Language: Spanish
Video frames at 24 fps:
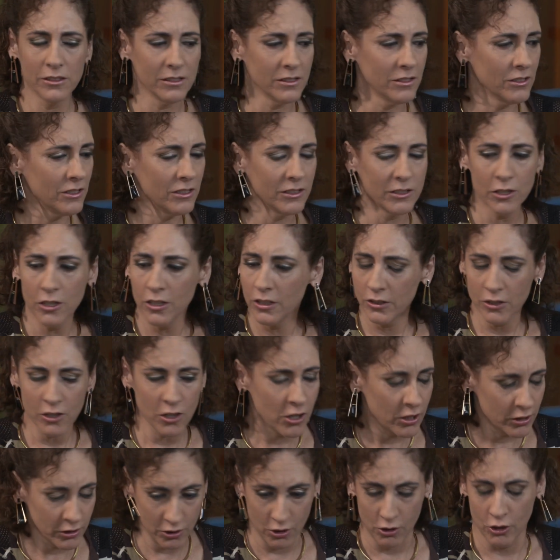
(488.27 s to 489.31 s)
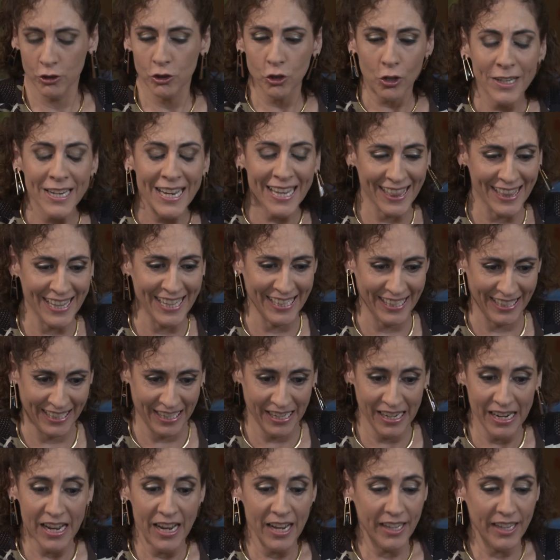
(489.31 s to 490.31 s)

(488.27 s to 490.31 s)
No, no, no, no. Yo les dije